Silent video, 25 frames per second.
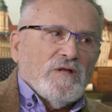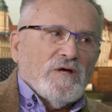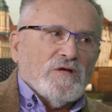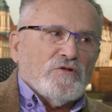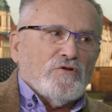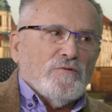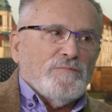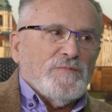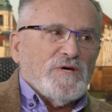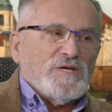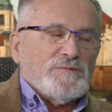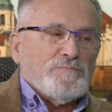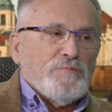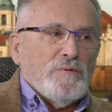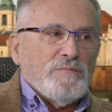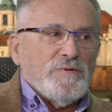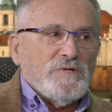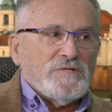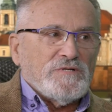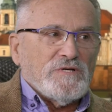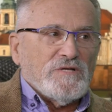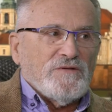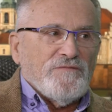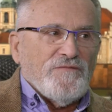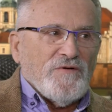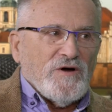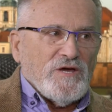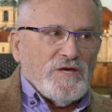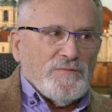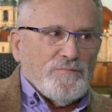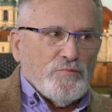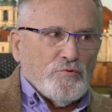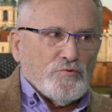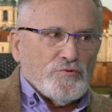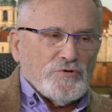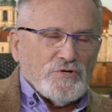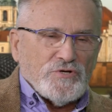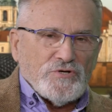Natomiast pomiędzy
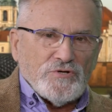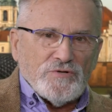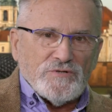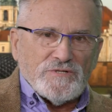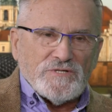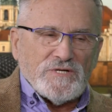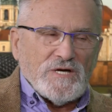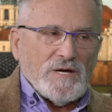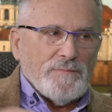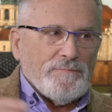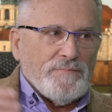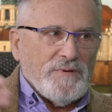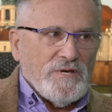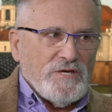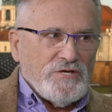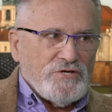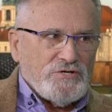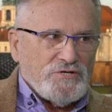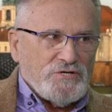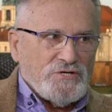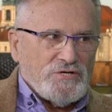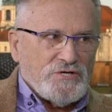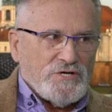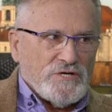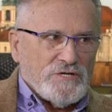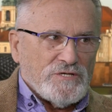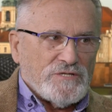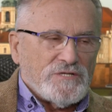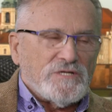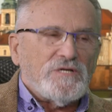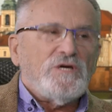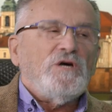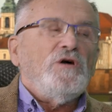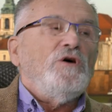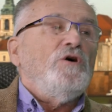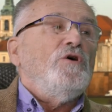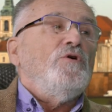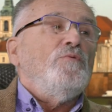2,5 tysiąca a 5 tysięcy
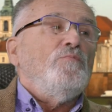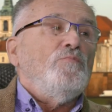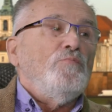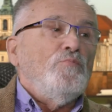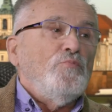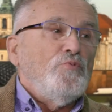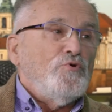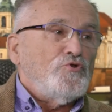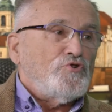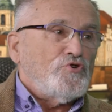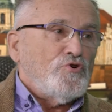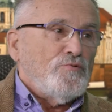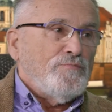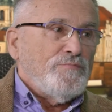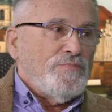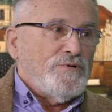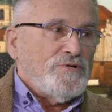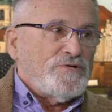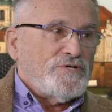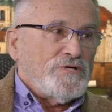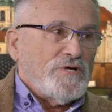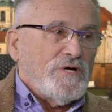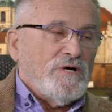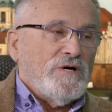muszą być